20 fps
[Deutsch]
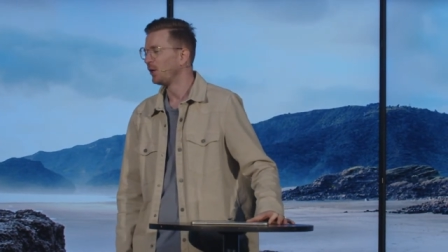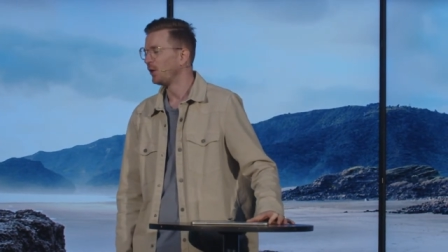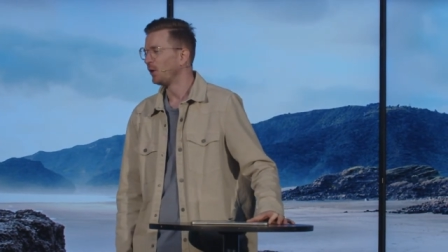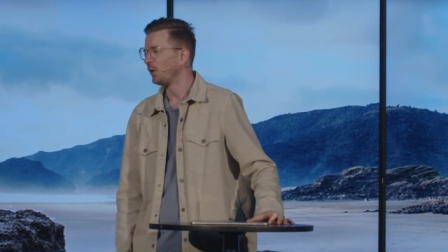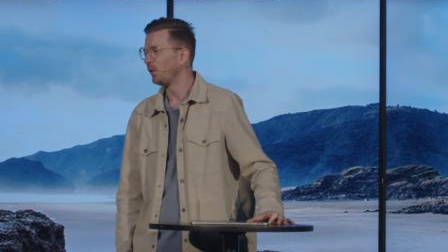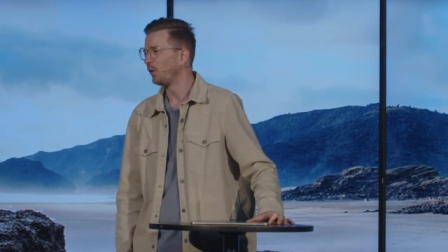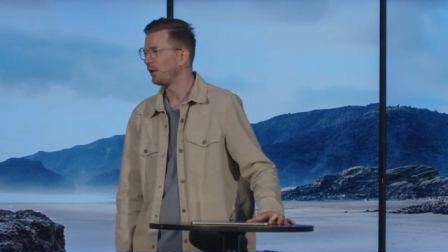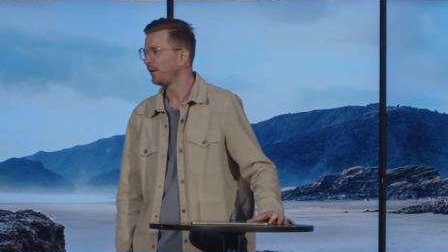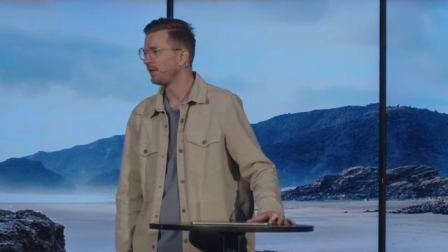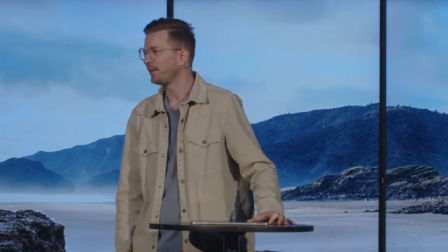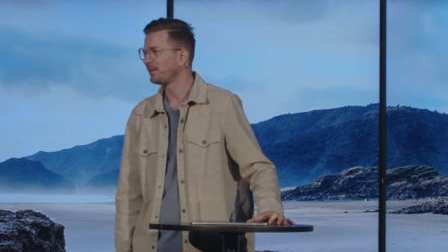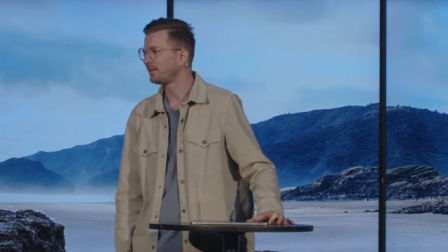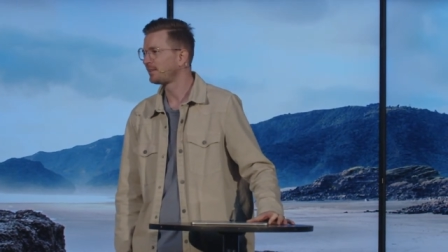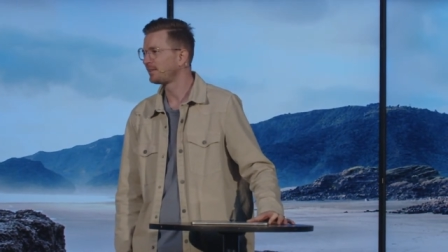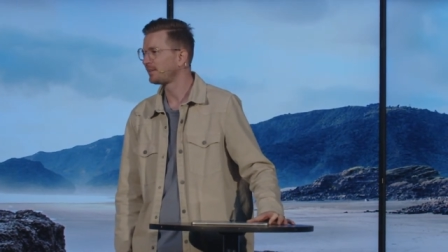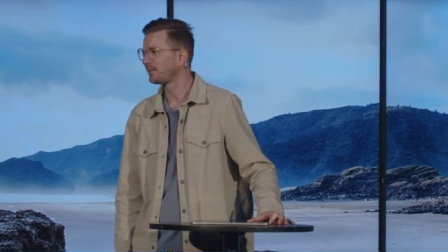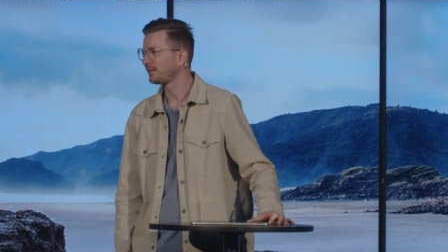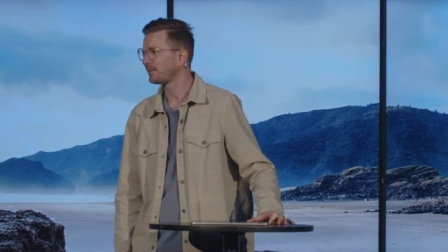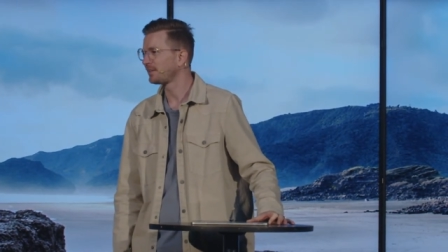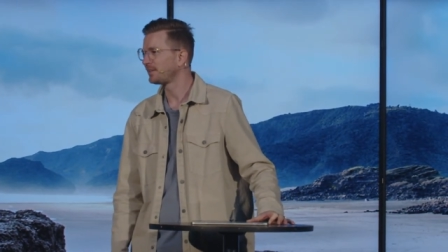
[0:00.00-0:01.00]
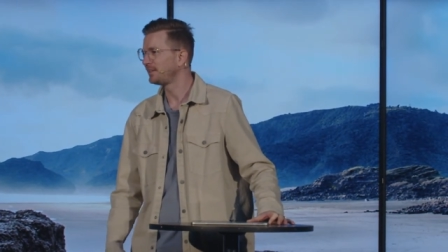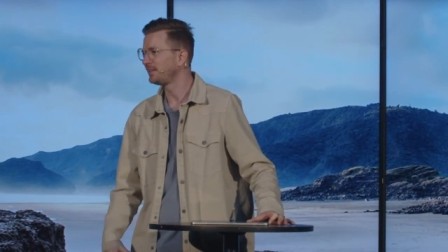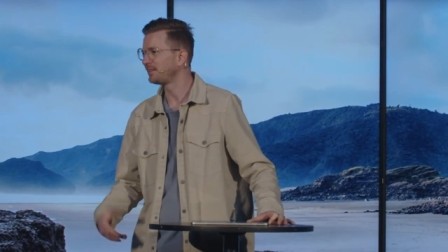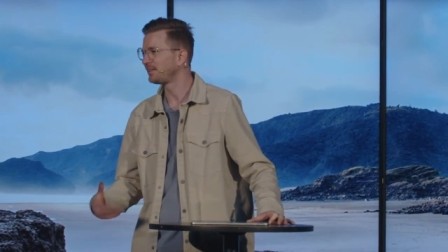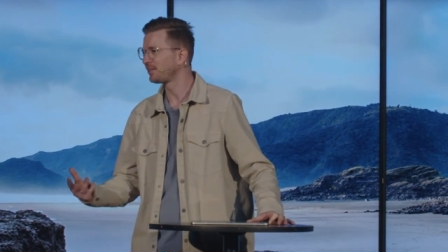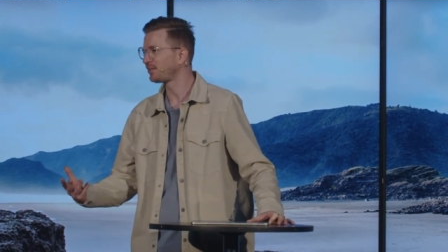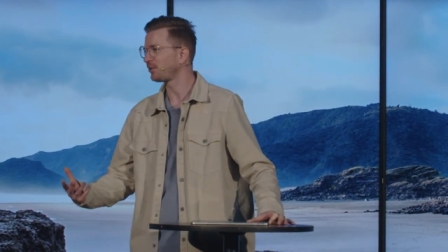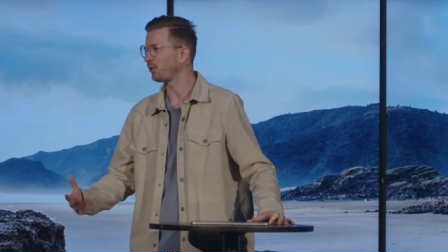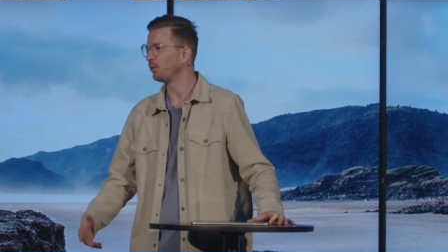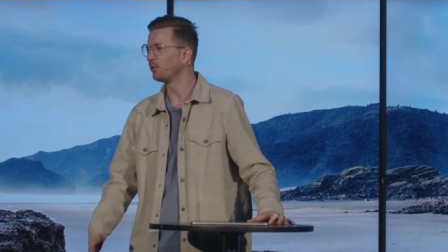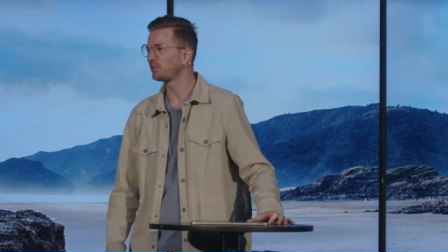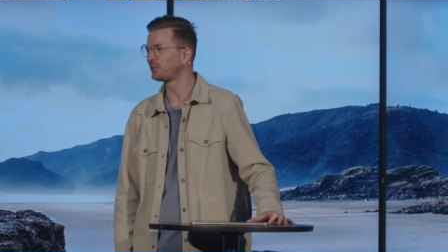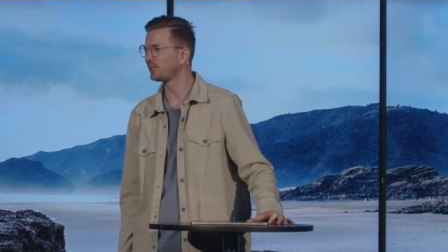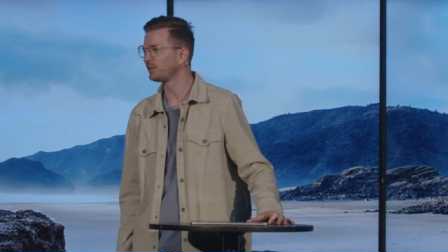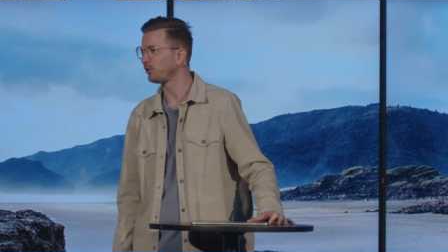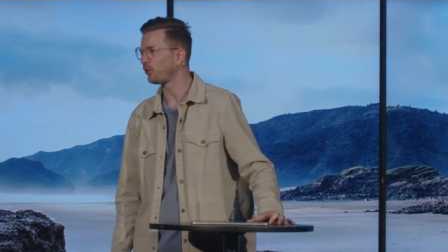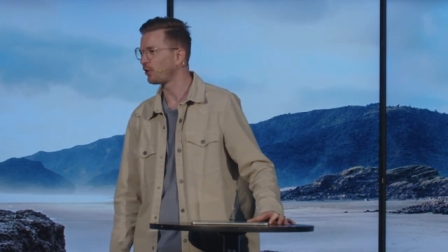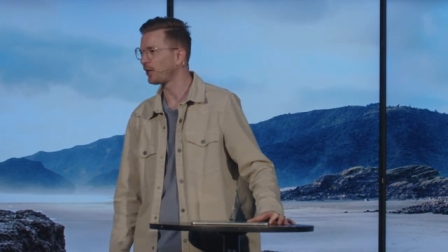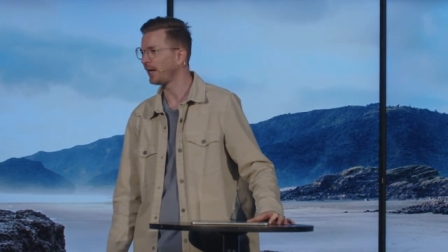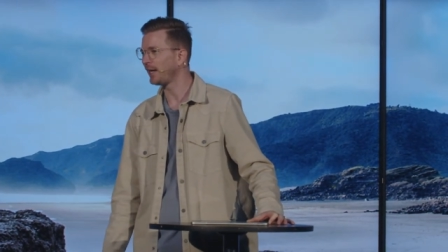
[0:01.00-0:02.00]
Und dieses
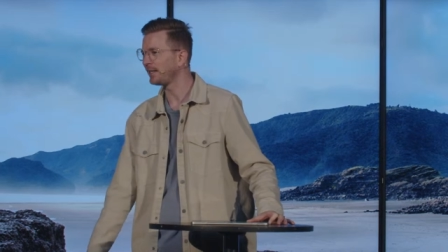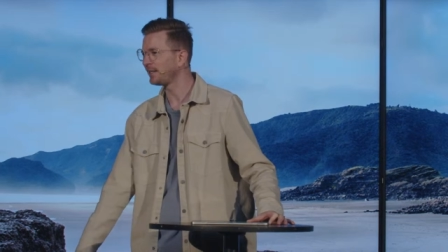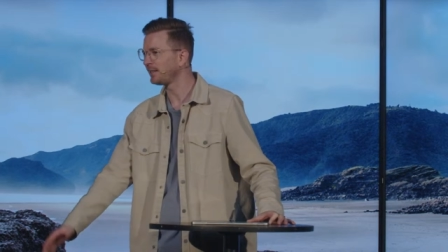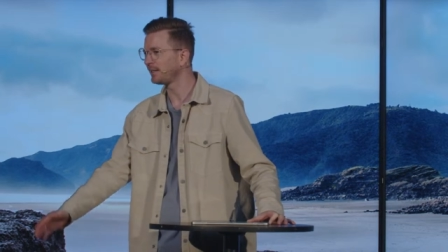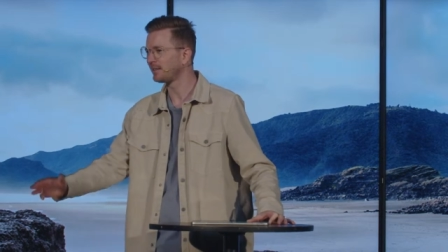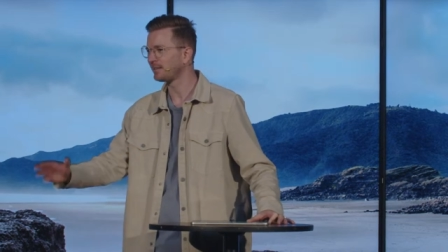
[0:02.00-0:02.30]
Osterwochenende,